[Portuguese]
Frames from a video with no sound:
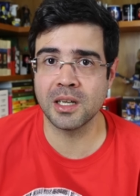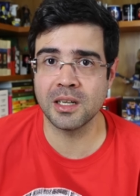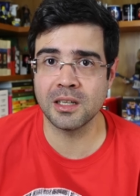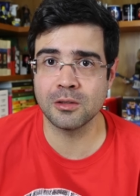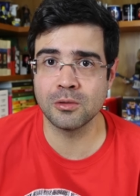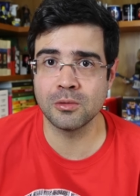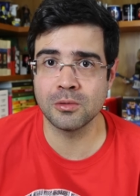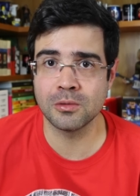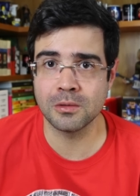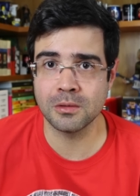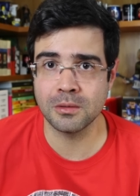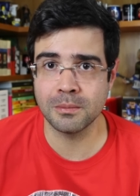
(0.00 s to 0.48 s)

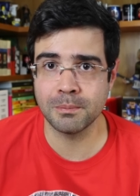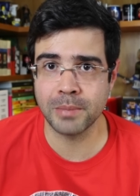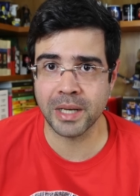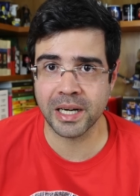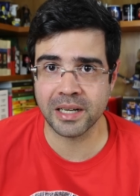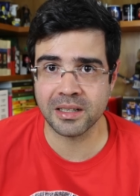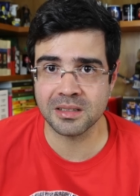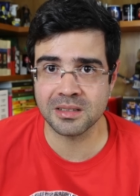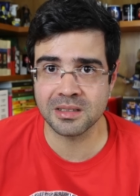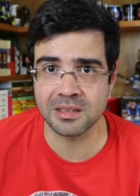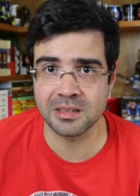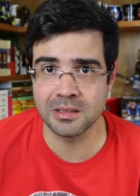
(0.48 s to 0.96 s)
né, do
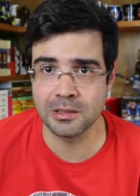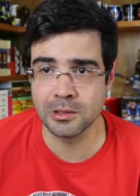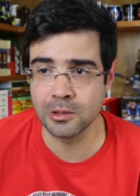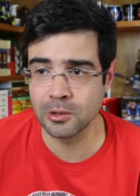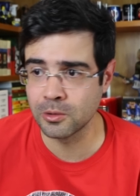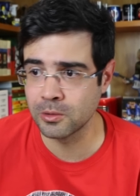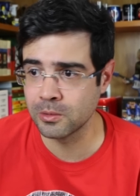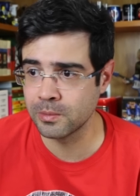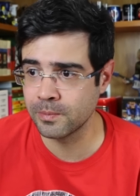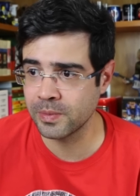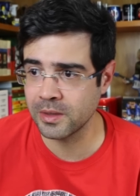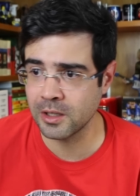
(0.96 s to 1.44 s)

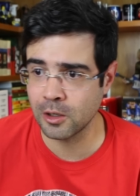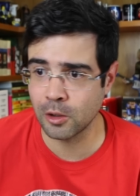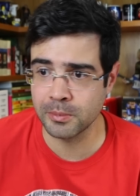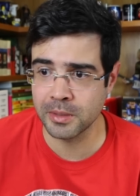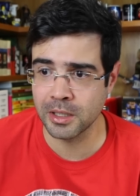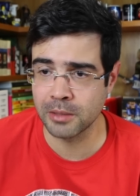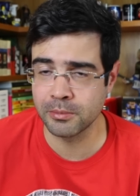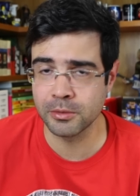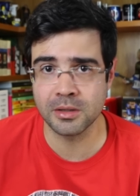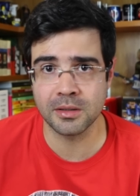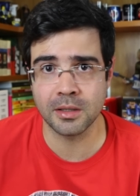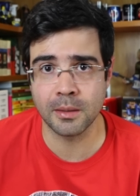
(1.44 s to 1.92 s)
Brasil e ao
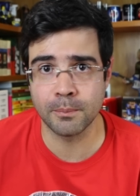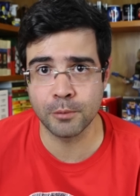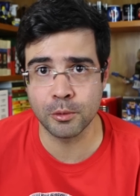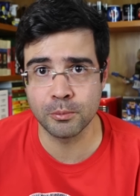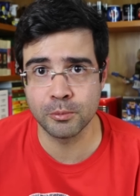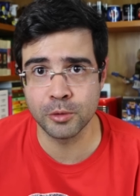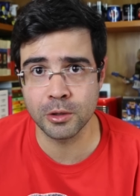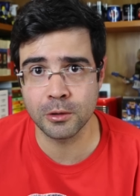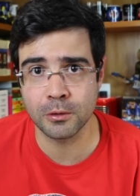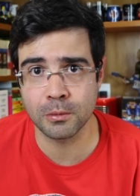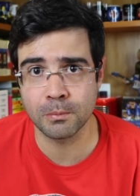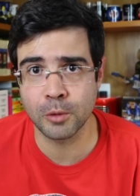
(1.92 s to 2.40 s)
mesmo tempo
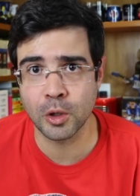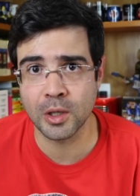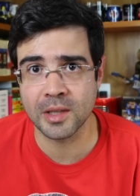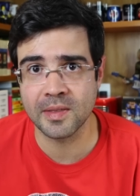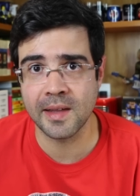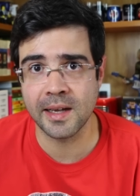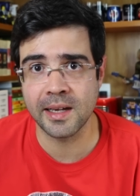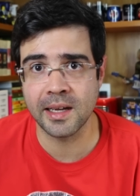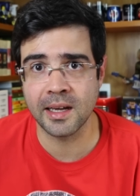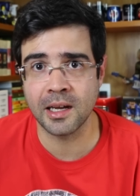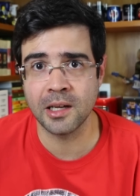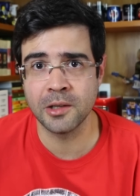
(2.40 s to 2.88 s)
muito
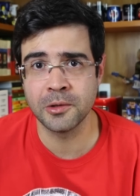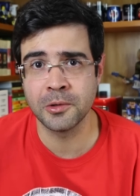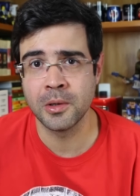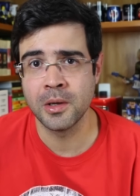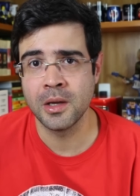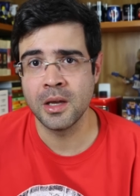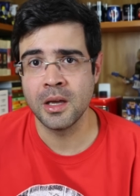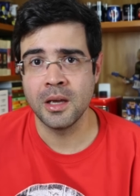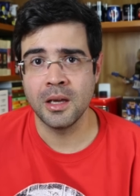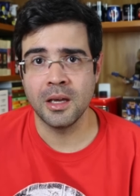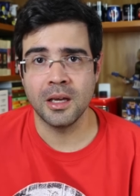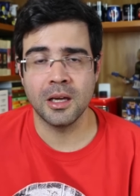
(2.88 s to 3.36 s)
moderno.
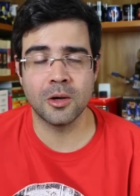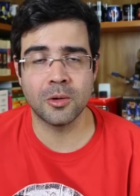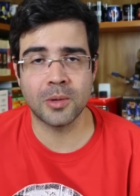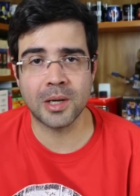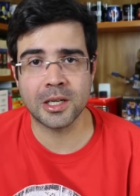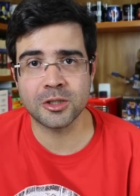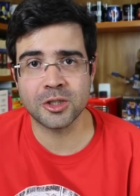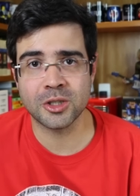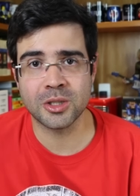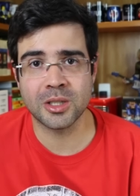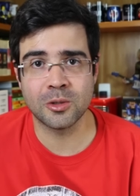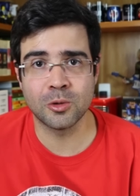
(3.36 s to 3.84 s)
Eu
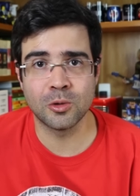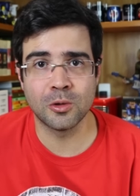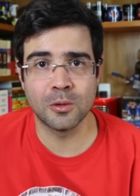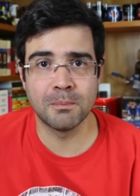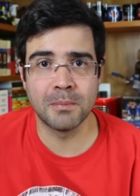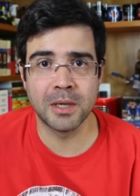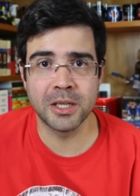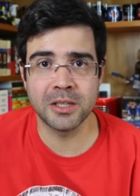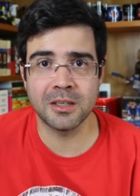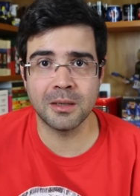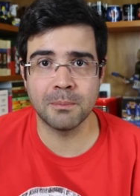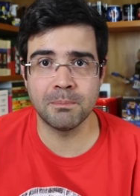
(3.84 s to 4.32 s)
acho que o
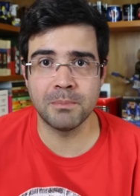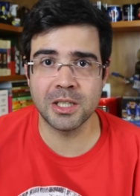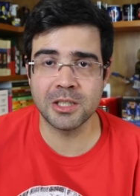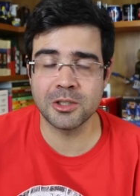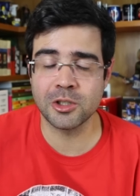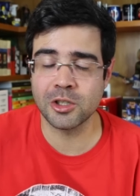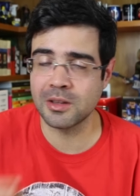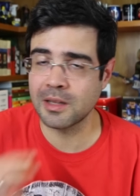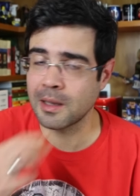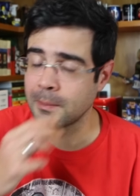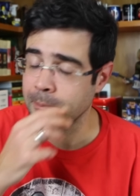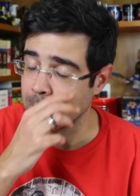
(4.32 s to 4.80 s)
Mangue
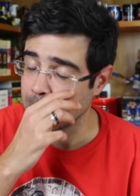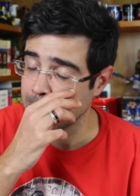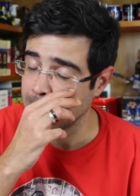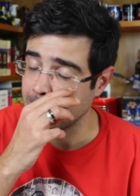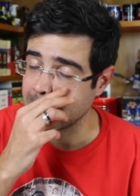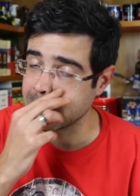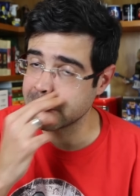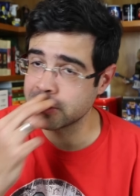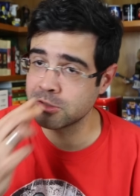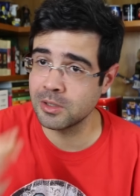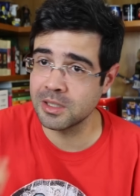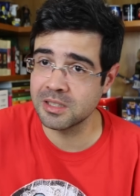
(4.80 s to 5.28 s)
Beat está para o
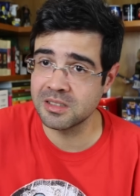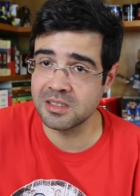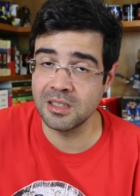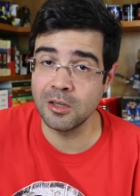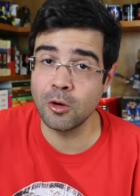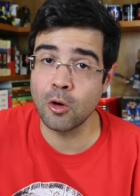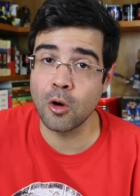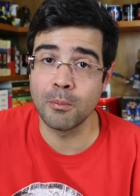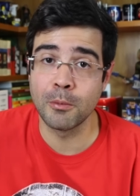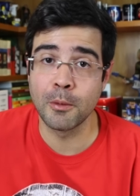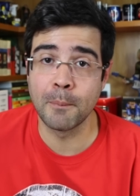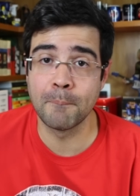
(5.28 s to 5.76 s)
Brasil,
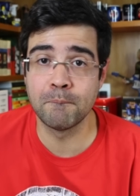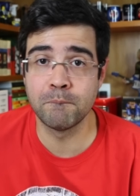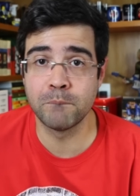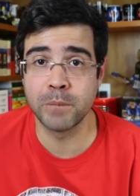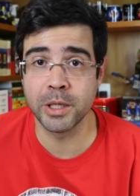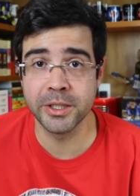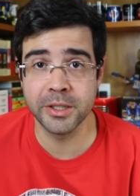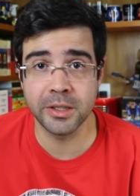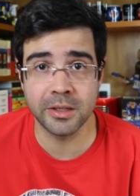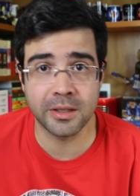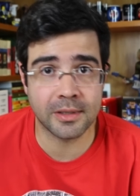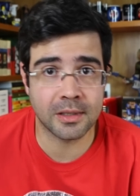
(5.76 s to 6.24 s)
assim como o
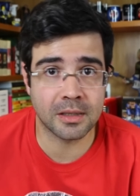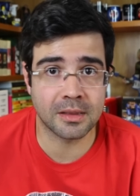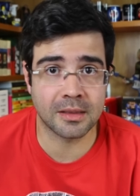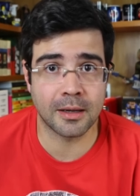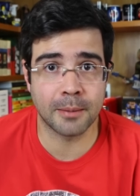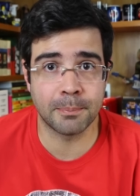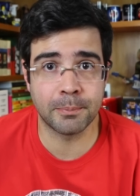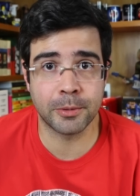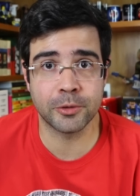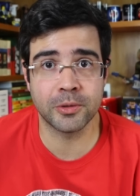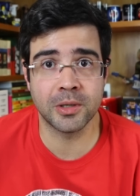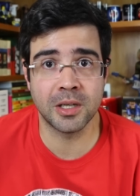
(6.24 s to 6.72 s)
punk
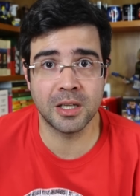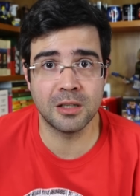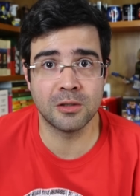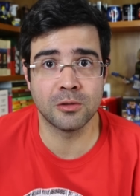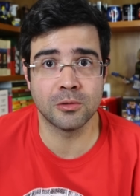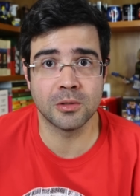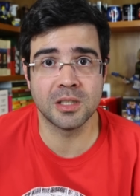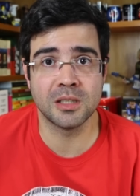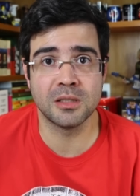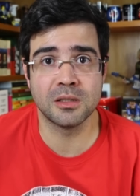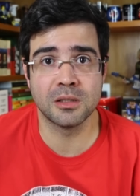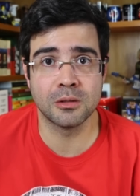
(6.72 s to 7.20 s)
está para o
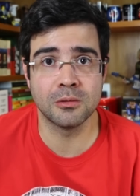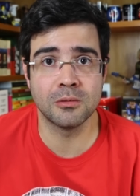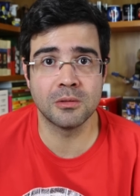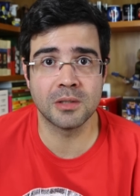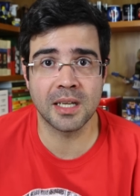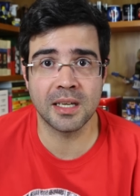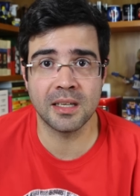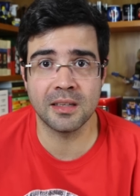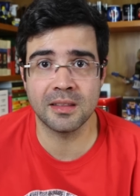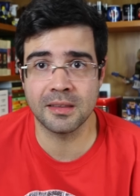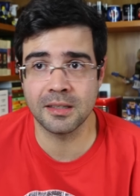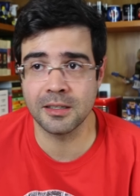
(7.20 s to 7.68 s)
Reino Unido,
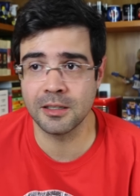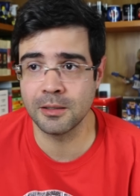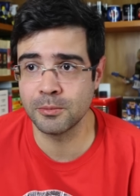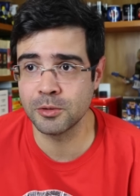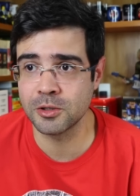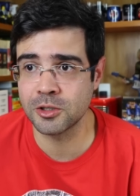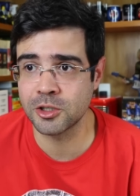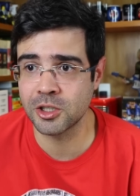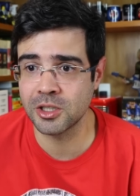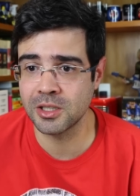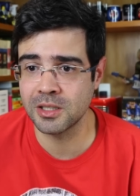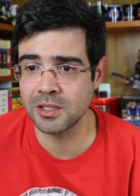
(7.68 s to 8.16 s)
né, em
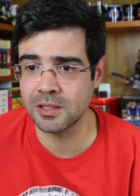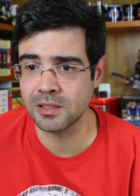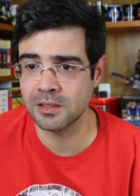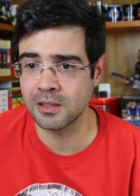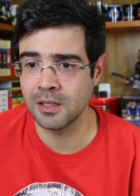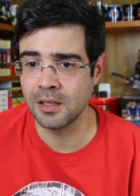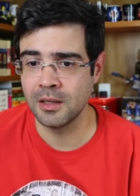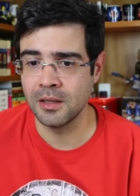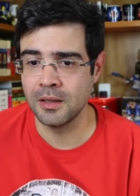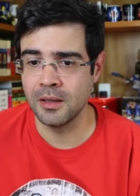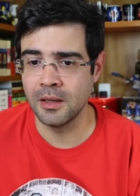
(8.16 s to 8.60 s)
termos de